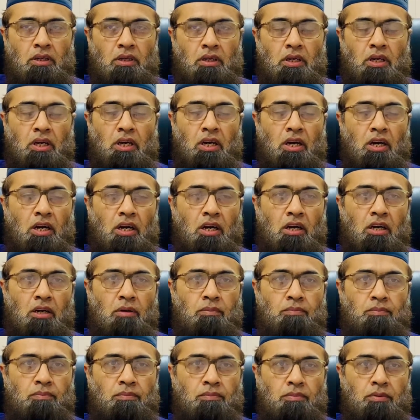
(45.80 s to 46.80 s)
कि
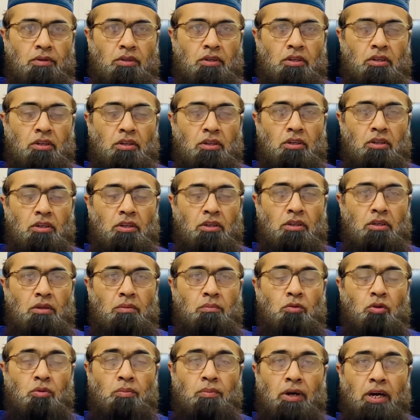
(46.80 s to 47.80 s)
आप
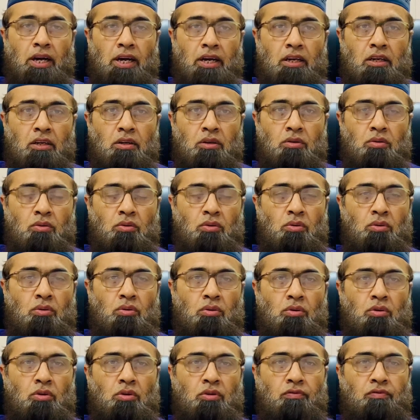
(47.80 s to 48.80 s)
मोबाइल को
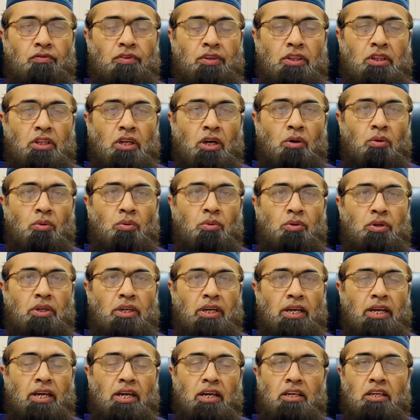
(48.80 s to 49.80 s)
विदाउट
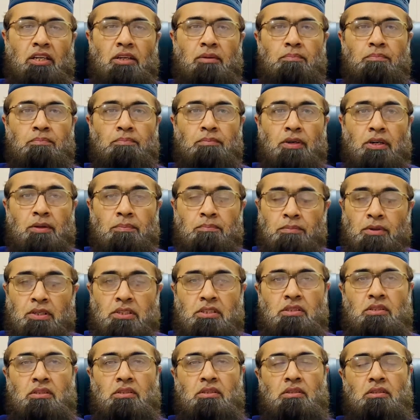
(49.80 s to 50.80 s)
एनी
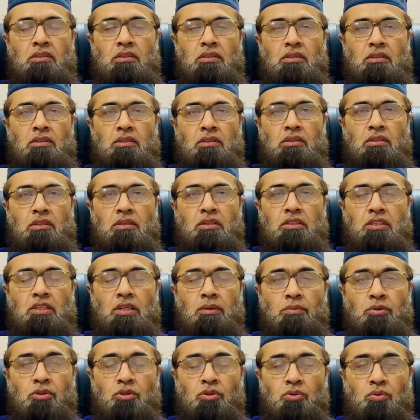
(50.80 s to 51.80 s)
पर्पज़
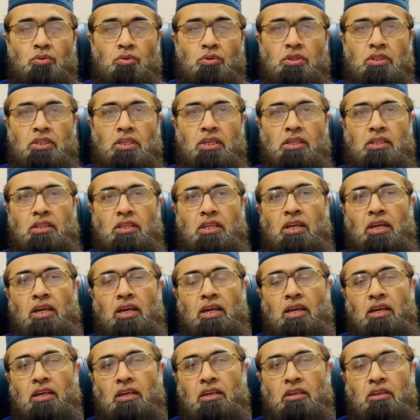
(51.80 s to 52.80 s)
जब यूज़ करते
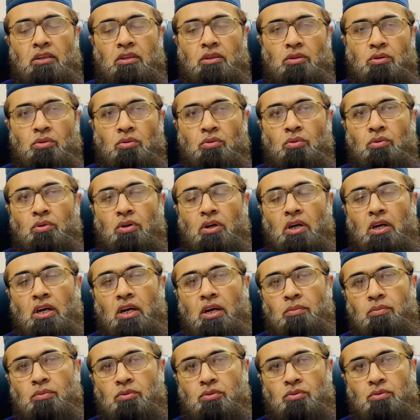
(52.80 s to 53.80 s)
हैं तो
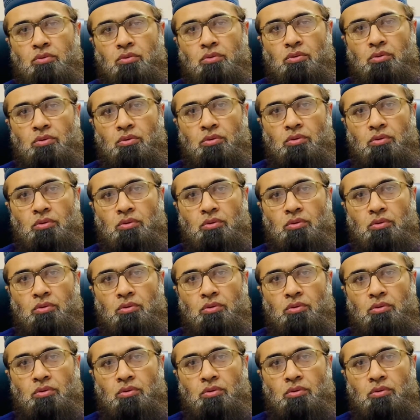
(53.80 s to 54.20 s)
आप उसको